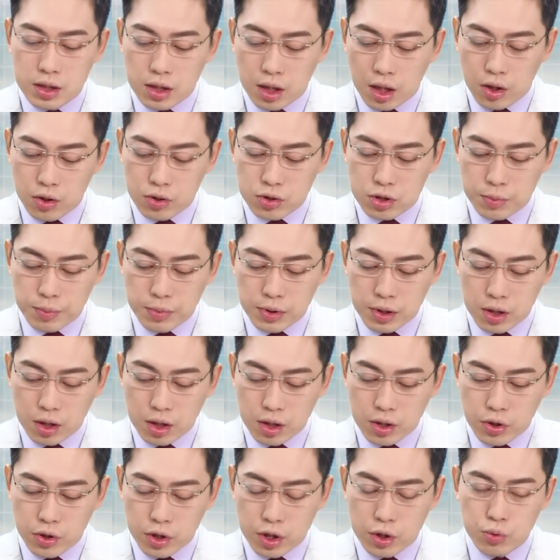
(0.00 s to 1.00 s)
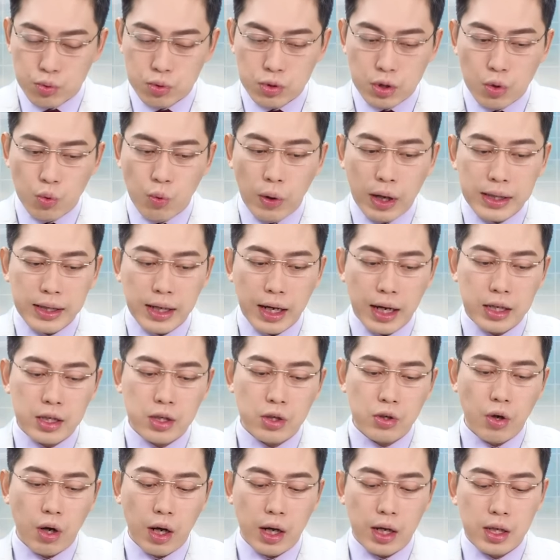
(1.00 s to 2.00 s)
然后什么二六一五的万海
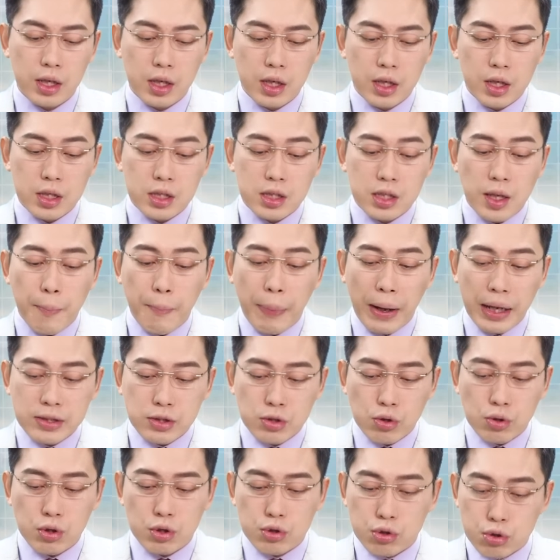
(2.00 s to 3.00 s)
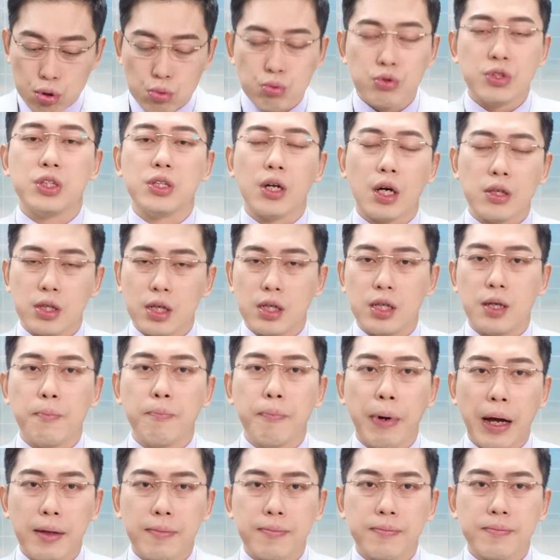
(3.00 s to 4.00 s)
的话，也盘中有触及到跌停
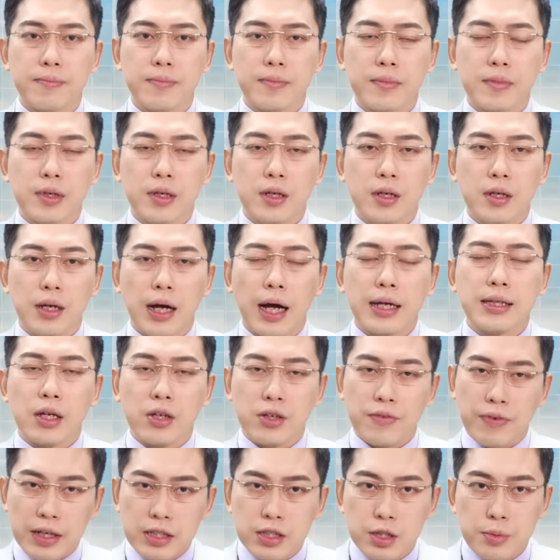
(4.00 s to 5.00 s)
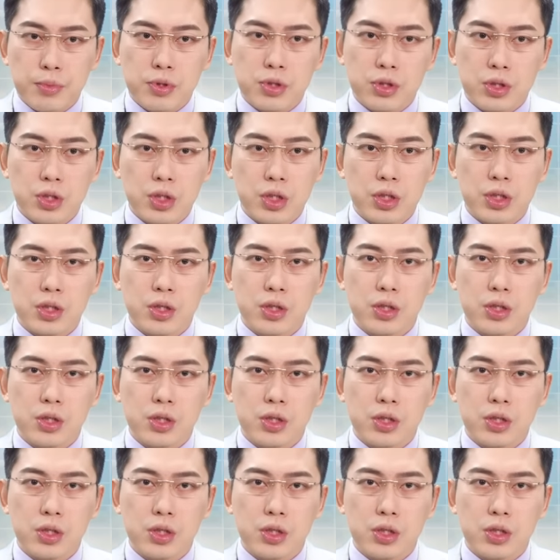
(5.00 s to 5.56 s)
板，它到底发生什么事情？